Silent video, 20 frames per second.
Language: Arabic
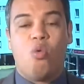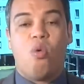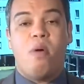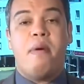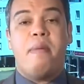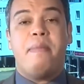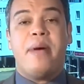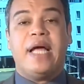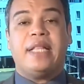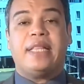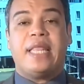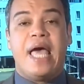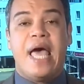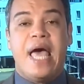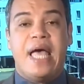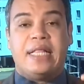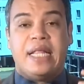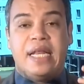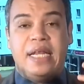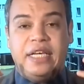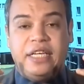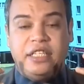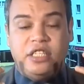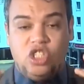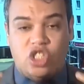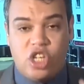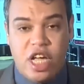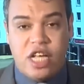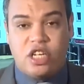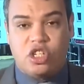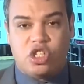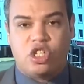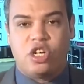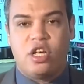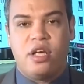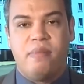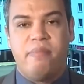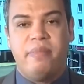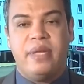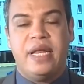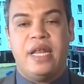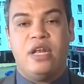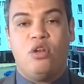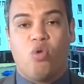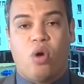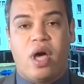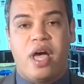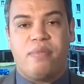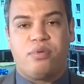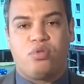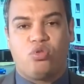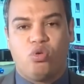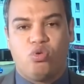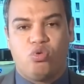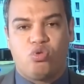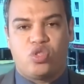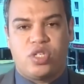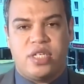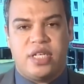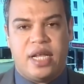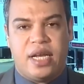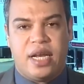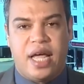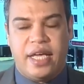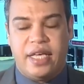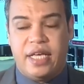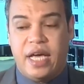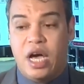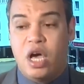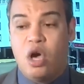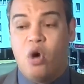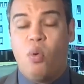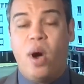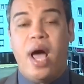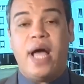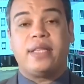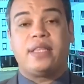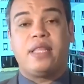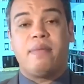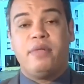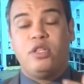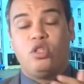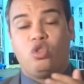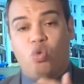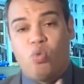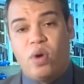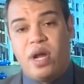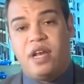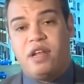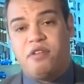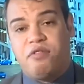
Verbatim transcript: ومبعث هذا الاحتجاج من النخب التونسية الحية وحتى من الدول